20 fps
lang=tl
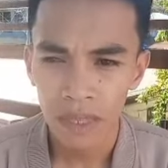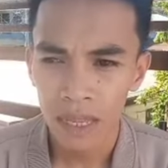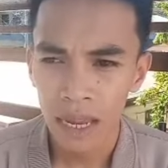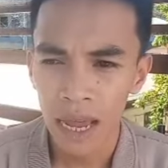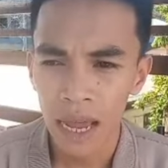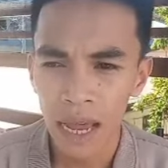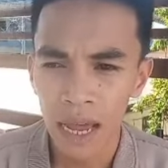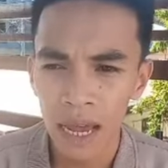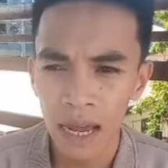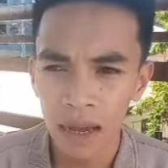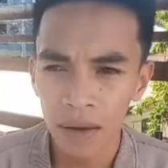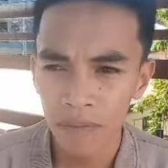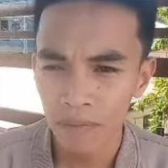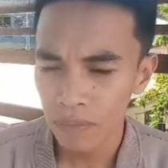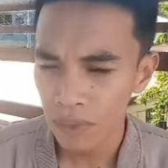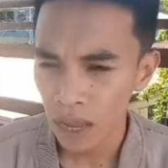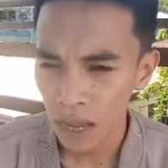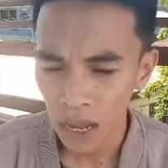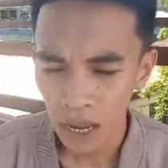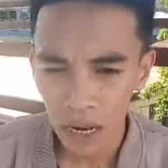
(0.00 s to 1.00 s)
Na,
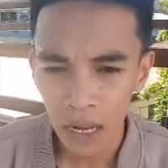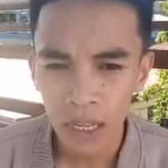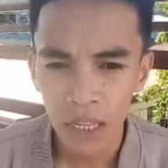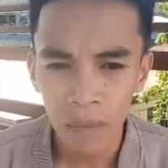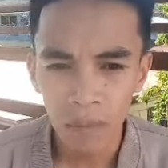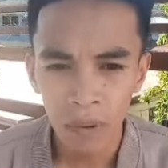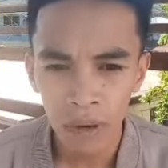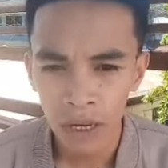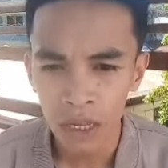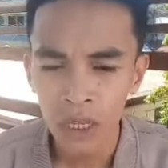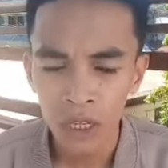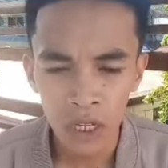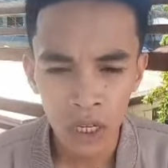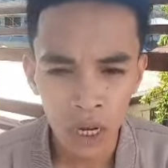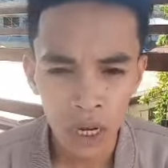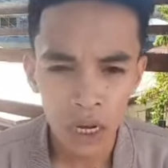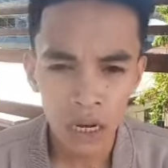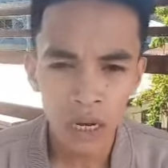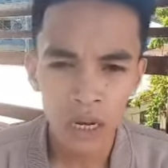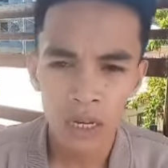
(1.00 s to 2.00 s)
naka-ready pa rin
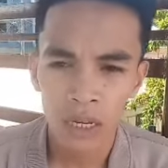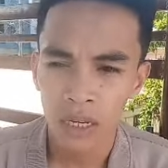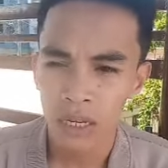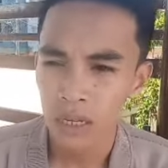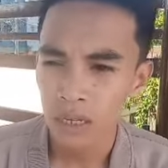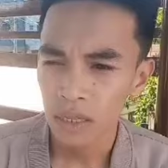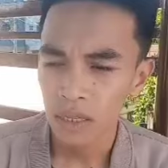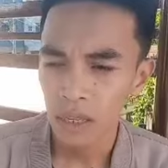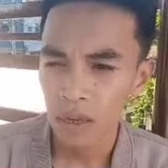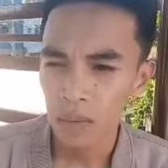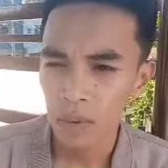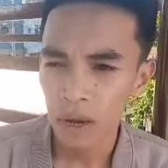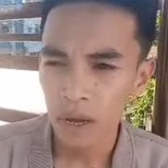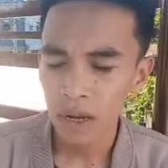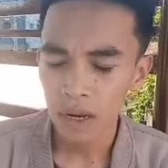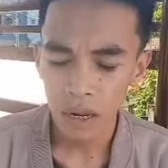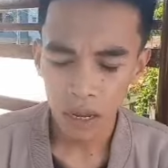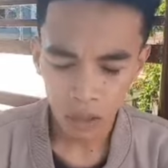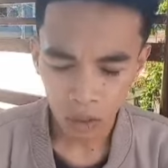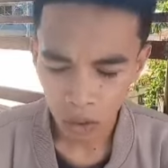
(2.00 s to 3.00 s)
siya, di
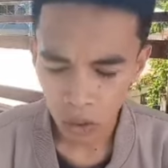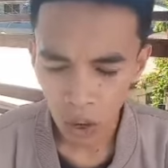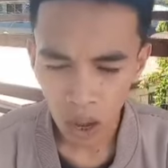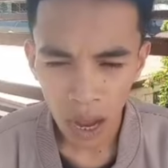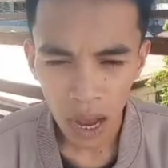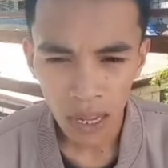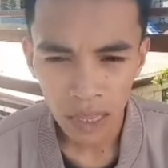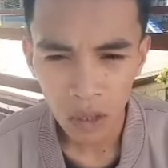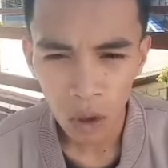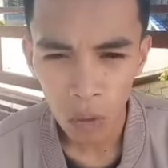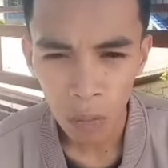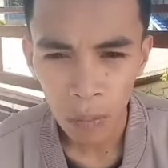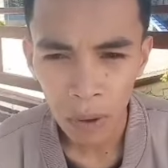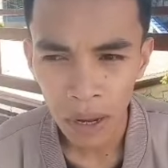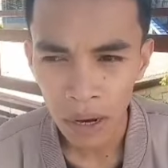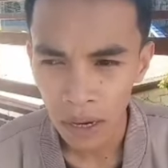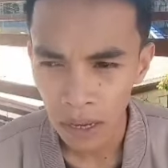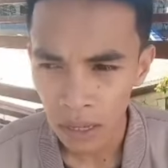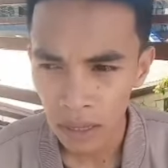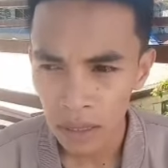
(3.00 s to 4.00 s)
ba? Ready to hataw
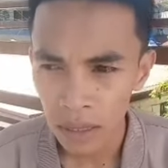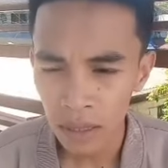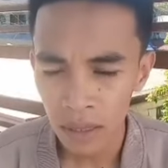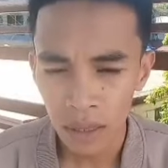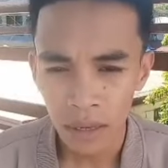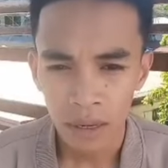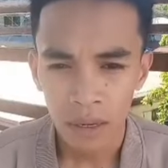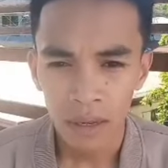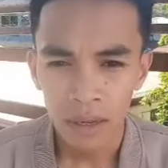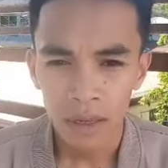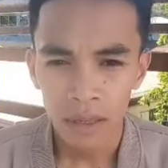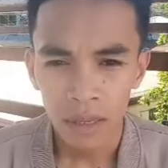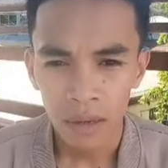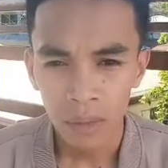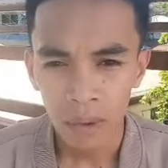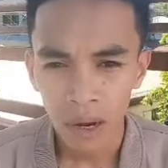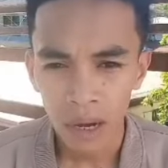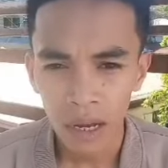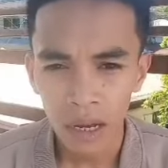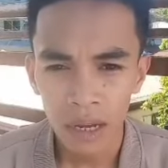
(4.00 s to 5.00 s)
pa rin,
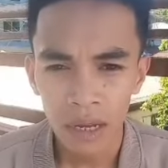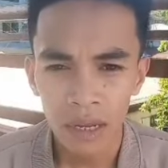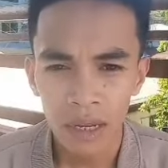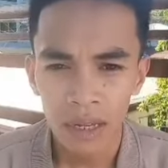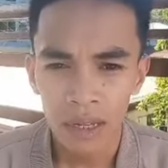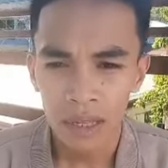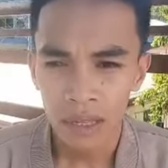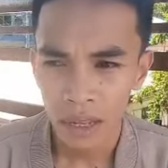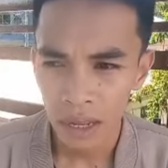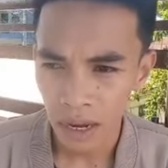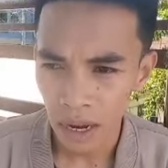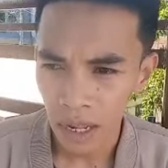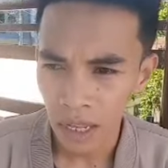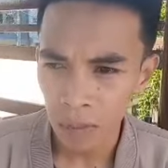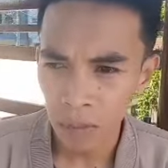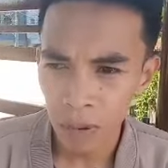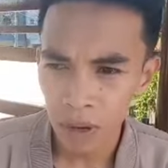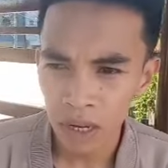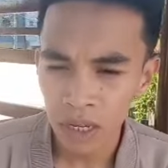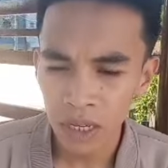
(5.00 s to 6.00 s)
di ba? Na
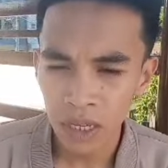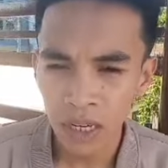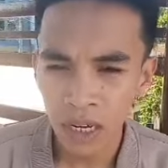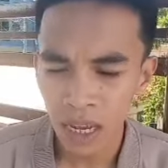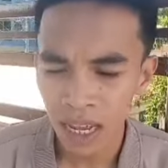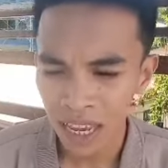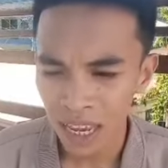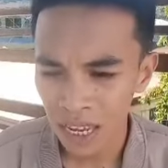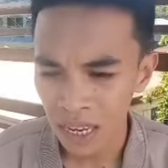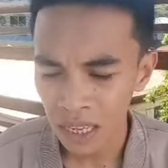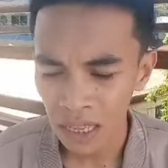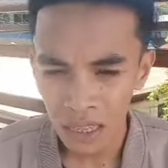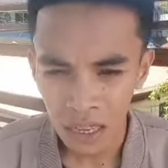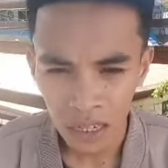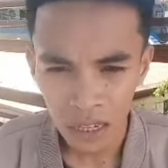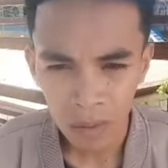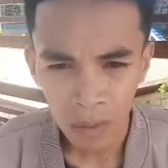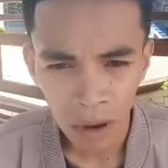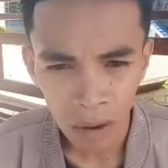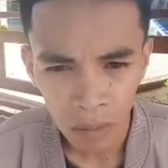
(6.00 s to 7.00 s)
ready pa rin siya
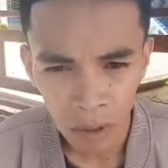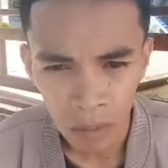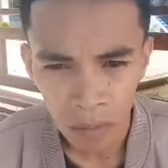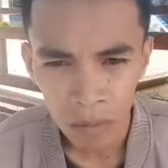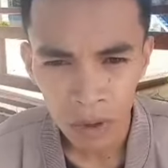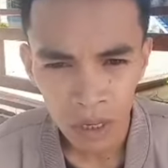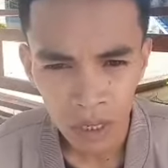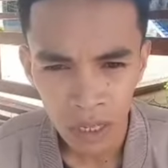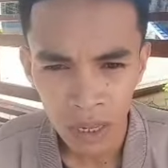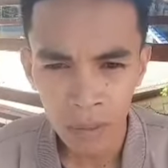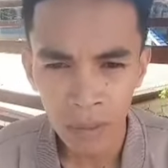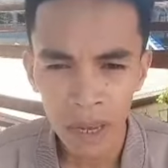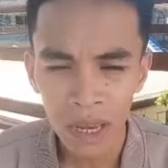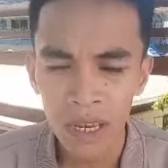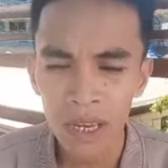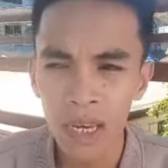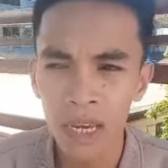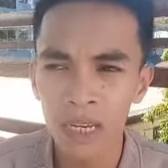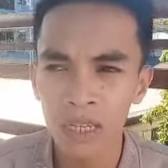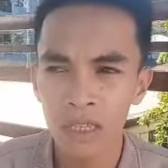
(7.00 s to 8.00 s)
naghihintay sa mga members na
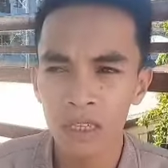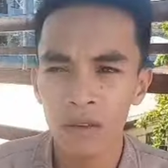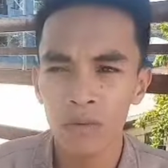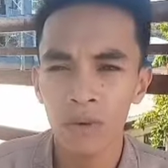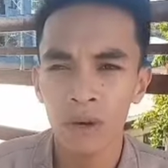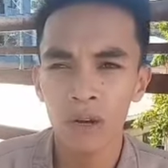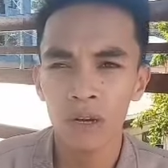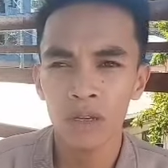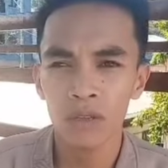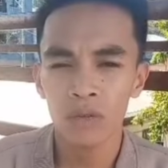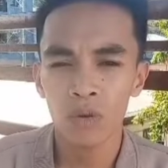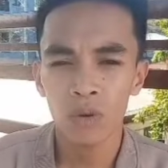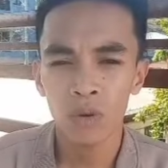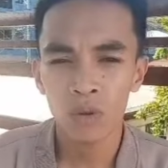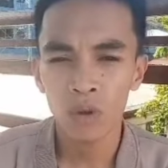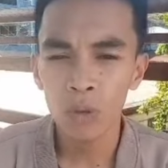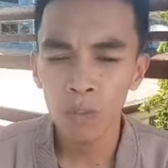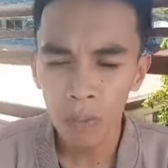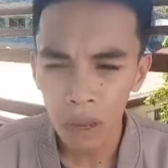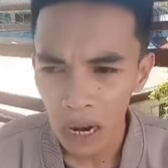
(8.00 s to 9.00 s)
may guest, di ba?
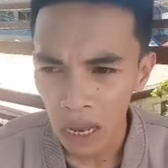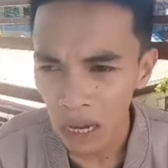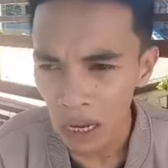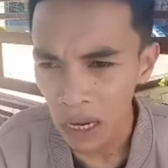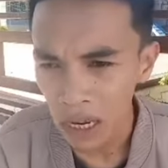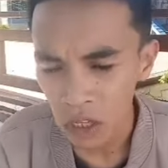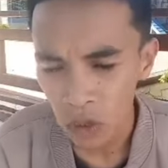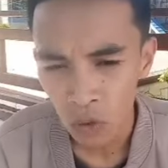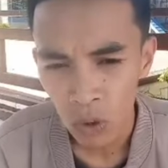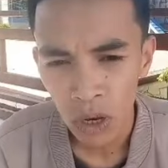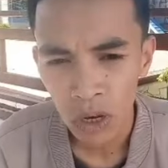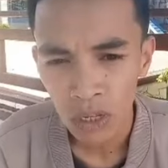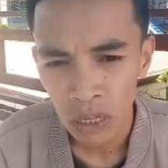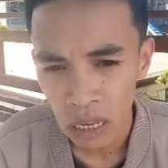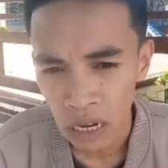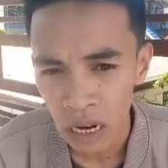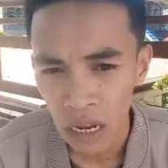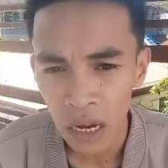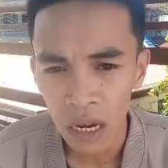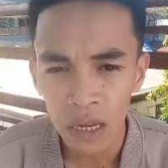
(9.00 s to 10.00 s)
So, doon pa lang guys,
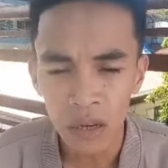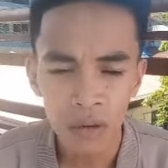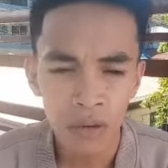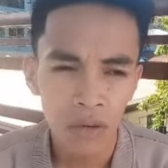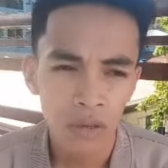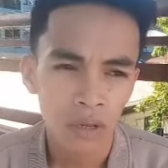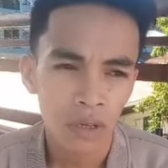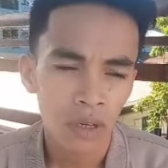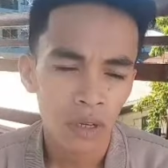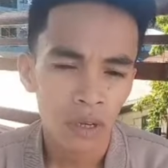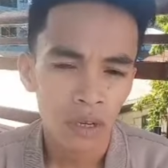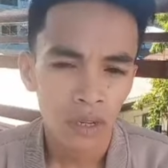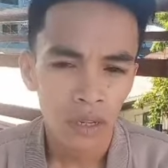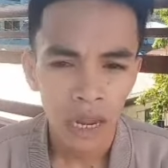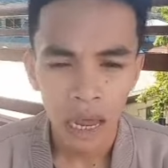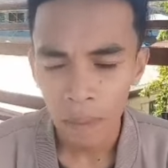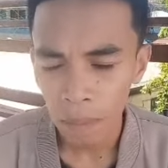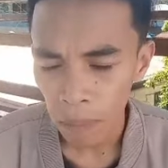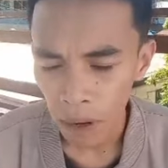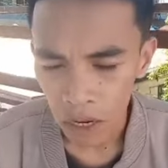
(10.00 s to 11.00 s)
swerte na kayo.
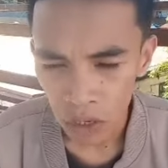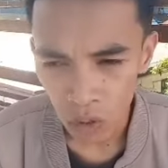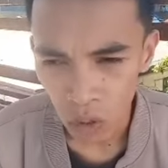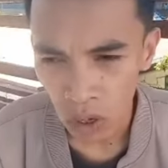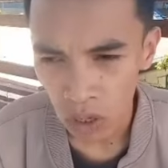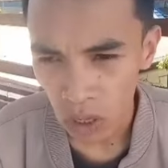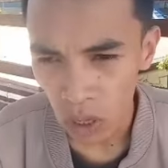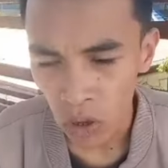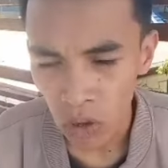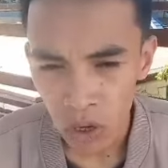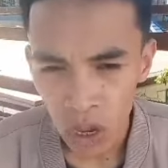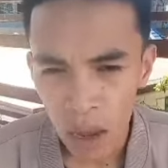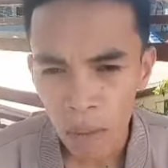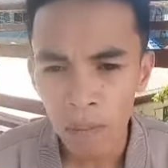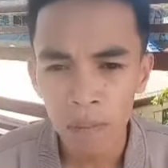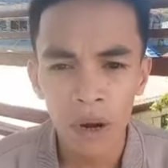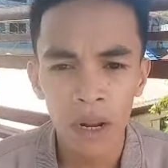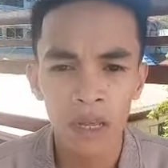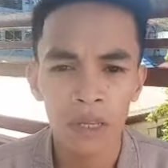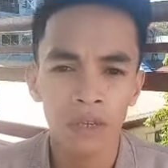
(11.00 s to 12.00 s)
Napakaswerte nyo sa
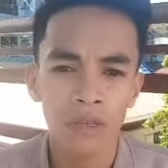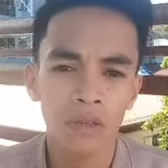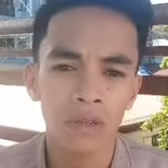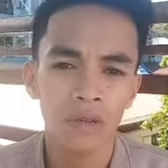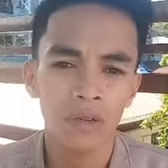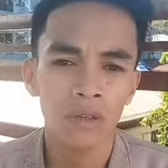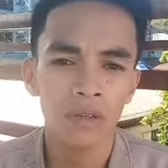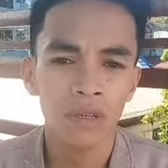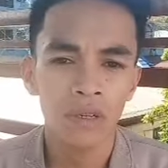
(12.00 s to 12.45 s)
apply nyo.